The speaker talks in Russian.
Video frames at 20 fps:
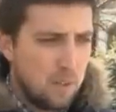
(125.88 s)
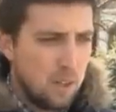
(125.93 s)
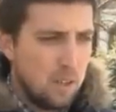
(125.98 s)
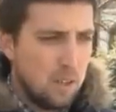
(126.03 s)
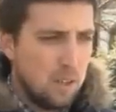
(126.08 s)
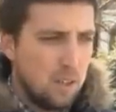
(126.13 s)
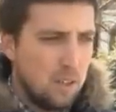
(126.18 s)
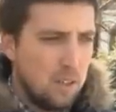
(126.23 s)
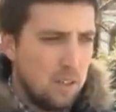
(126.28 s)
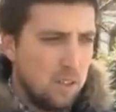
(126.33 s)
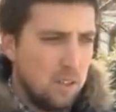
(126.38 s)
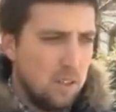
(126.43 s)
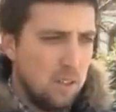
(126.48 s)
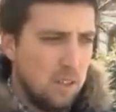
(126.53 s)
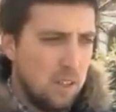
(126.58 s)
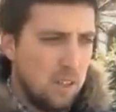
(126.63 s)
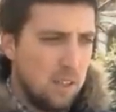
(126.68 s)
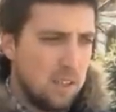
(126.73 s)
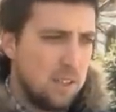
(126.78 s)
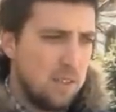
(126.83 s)
Э,
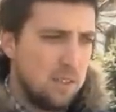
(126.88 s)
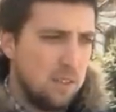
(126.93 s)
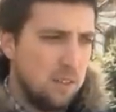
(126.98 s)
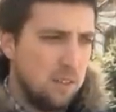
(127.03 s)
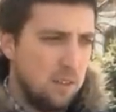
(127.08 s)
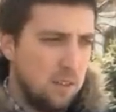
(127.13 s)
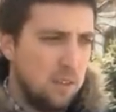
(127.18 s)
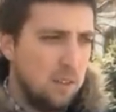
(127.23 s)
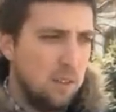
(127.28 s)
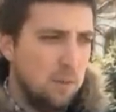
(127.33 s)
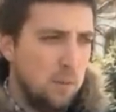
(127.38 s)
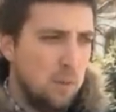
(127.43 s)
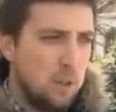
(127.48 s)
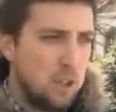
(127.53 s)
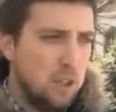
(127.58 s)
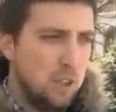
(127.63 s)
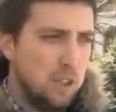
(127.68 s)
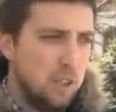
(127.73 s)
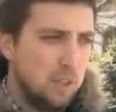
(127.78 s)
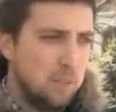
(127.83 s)
и
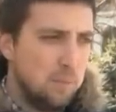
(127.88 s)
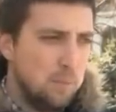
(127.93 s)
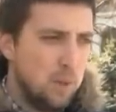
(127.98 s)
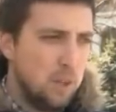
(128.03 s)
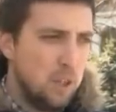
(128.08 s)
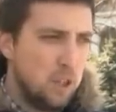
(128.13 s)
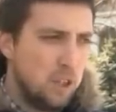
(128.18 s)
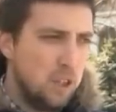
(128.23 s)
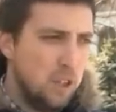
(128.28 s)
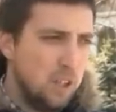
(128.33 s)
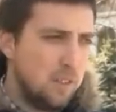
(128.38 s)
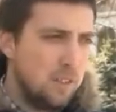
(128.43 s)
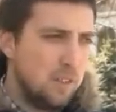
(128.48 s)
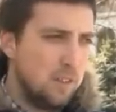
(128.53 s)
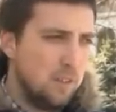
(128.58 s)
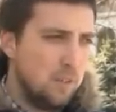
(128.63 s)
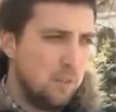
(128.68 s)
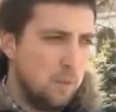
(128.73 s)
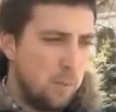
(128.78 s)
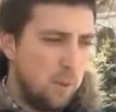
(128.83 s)
машины перешли к
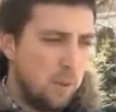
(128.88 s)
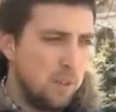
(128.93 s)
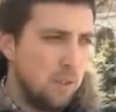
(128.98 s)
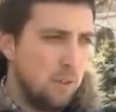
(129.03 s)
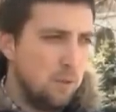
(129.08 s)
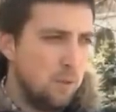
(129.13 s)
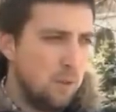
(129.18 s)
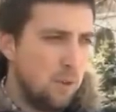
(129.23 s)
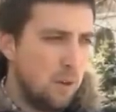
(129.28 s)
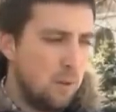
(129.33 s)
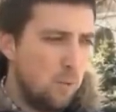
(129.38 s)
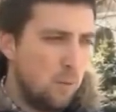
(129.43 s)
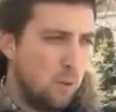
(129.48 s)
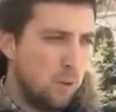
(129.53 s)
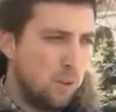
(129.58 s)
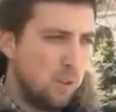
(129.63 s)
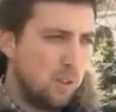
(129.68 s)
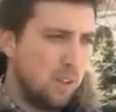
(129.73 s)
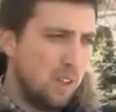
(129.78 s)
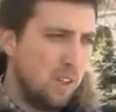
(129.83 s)
выполнению работ
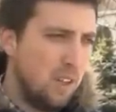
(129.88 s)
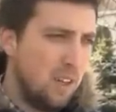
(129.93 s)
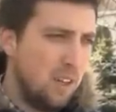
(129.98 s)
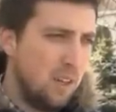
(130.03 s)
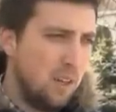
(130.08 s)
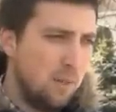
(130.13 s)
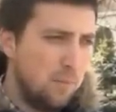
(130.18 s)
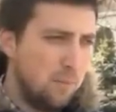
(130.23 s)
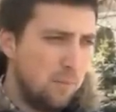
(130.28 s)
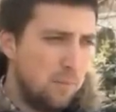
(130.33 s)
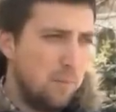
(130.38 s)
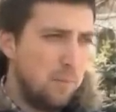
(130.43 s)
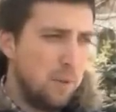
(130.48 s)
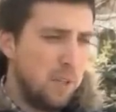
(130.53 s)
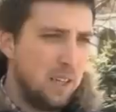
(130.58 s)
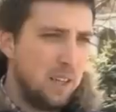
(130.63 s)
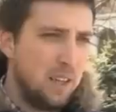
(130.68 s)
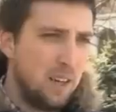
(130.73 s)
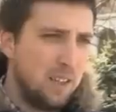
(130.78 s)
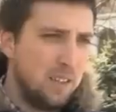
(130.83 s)
на
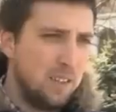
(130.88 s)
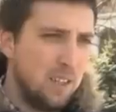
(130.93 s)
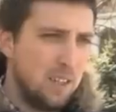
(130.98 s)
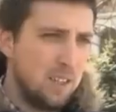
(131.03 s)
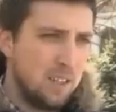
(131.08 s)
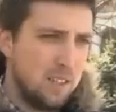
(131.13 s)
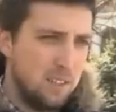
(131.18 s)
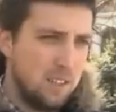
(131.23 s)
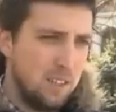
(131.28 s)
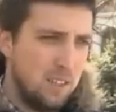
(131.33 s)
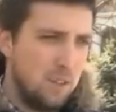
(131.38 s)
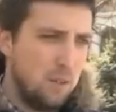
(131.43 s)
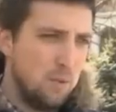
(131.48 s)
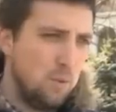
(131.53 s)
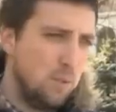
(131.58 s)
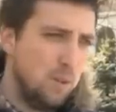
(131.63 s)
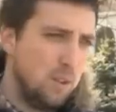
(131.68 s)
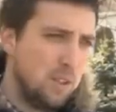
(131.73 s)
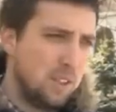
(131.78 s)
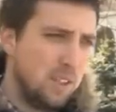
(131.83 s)
пригородах, на
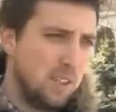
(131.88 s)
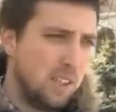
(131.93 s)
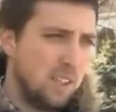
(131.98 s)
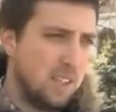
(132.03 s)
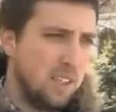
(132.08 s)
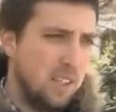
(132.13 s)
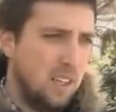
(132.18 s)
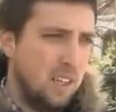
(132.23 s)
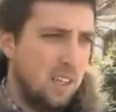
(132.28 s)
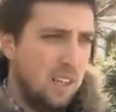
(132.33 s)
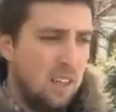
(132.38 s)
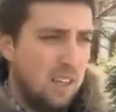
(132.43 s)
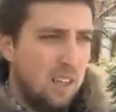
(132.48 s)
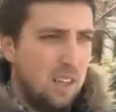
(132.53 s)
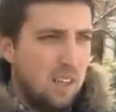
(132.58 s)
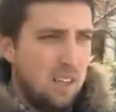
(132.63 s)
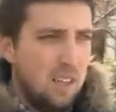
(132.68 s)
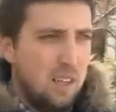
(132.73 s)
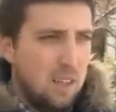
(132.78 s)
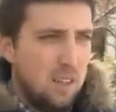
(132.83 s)
улицах
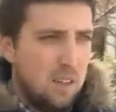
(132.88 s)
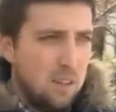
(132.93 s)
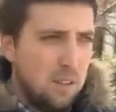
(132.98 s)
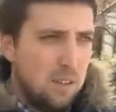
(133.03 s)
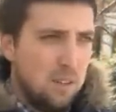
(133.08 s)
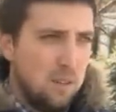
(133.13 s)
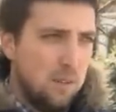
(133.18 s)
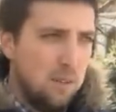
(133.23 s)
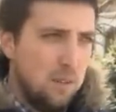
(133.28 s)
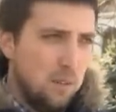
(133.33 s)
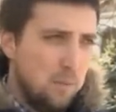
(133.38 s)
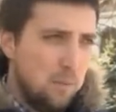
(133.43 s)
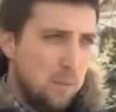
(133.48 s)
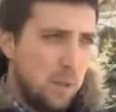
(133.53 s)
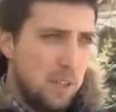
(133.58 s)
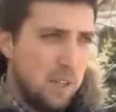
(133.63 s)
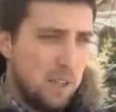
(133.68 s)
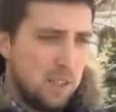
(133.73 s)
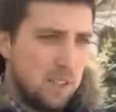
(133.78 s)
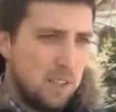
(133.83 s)
Э,
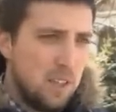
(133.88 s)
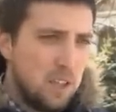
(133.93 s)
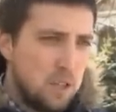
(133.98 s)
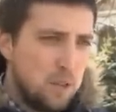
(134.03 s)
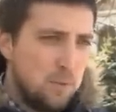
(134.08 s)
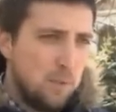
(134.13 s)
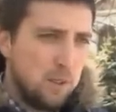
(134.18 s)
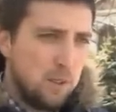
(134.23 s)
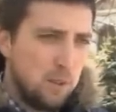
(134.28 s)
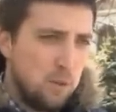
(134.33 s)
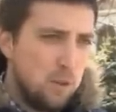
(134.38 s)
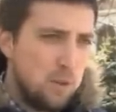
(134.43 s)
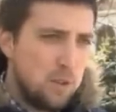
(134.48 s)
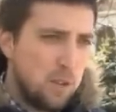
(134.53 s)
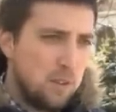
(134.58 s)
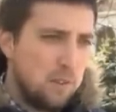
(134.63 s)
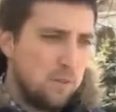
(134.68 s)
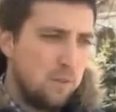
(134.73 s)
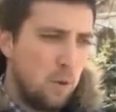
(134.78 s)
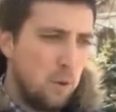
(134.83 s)
менее значимых на улицах
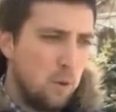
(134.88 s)
второй